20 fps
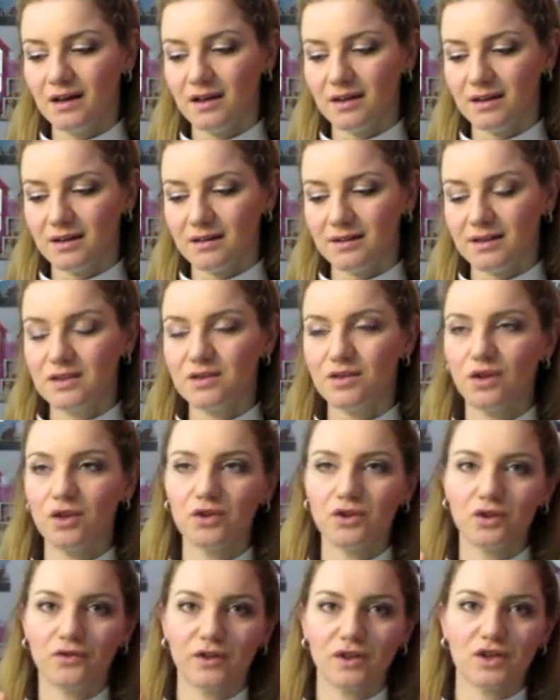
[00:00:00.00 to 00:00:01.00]
eh, di
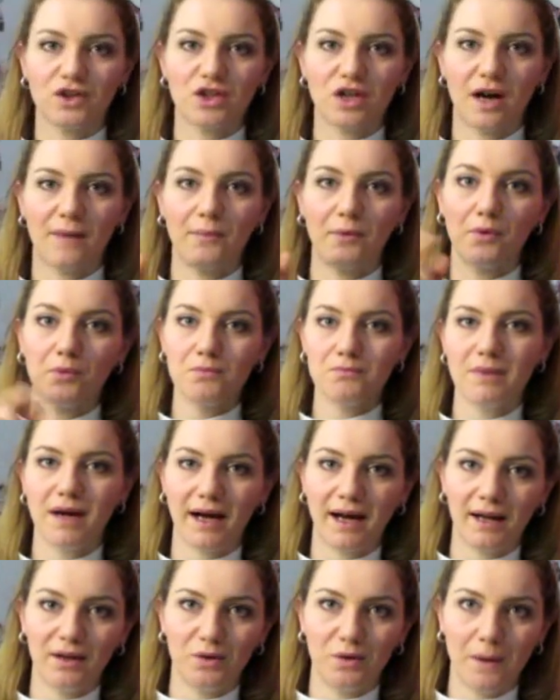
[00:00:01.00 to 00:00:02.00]
solito facciamo un
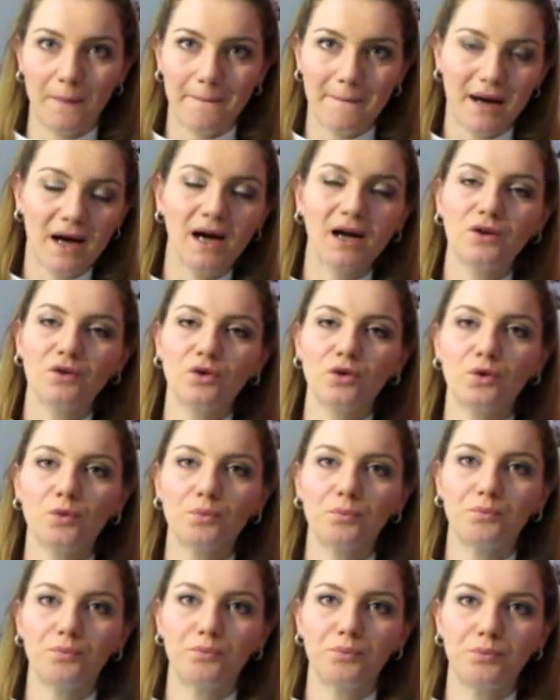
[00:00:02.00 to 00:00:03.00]
bagaglio a
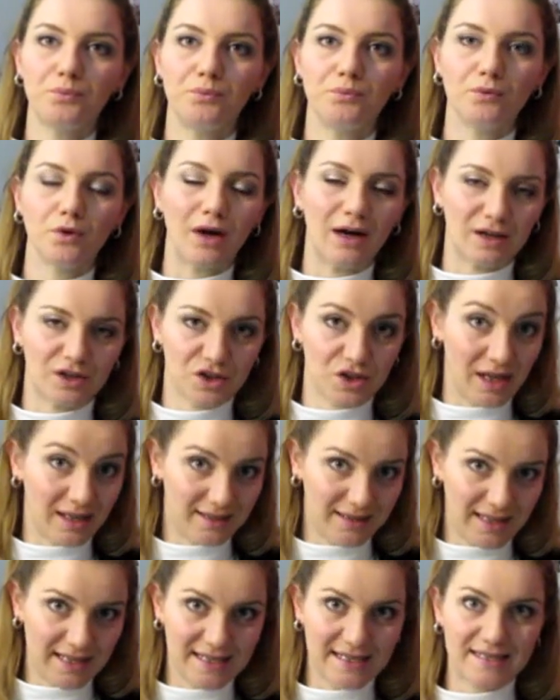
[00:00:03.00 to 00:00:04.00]
mano a, a
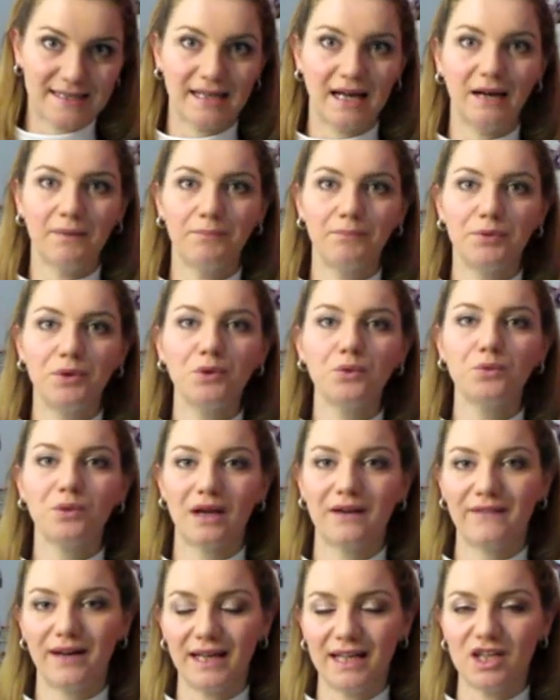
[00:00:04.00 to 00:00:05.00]
testa più
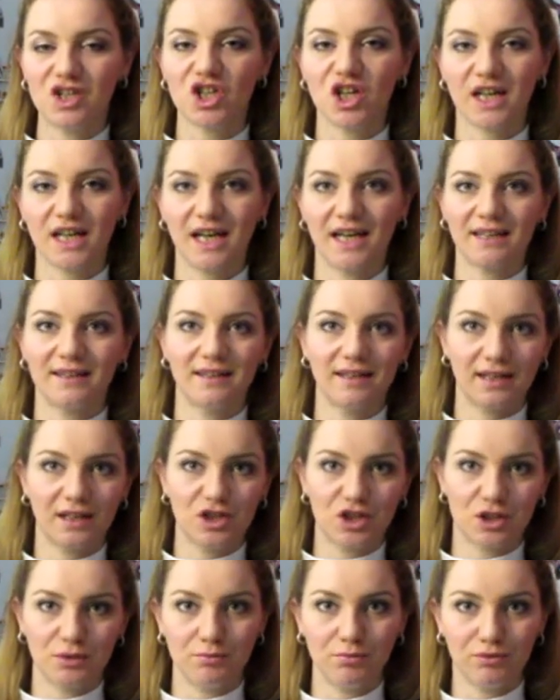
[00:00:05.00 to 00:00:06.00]
una valigia grande
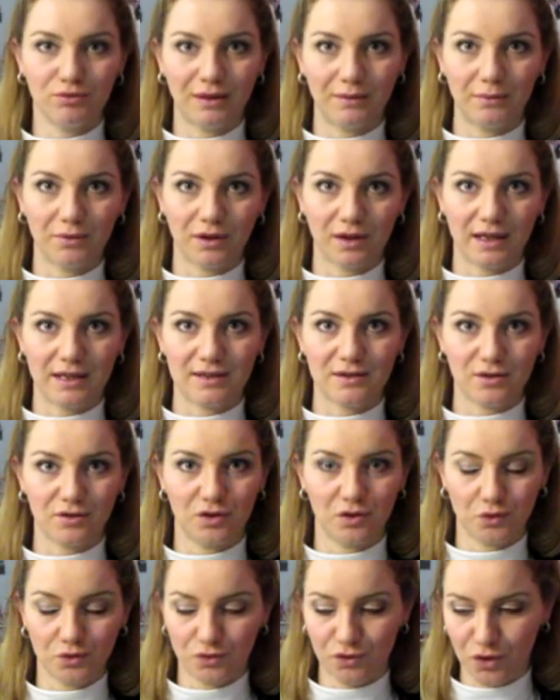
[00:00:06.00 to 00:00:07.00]
che ci buttiamo il resto
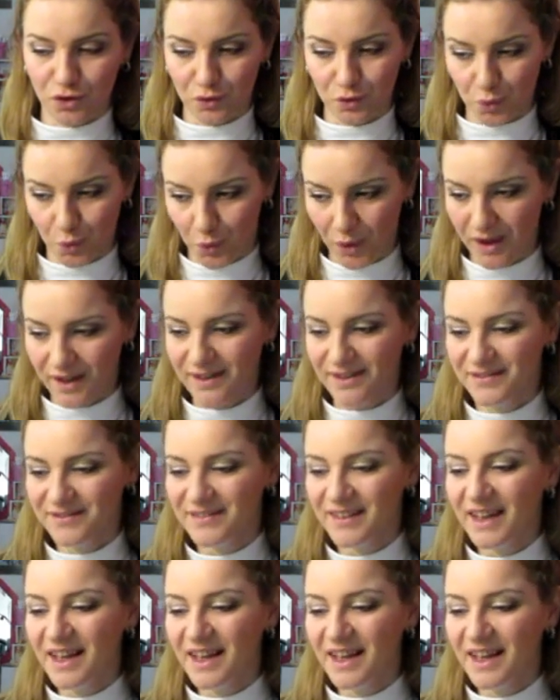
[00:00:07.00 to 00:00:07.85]
di tutti e due.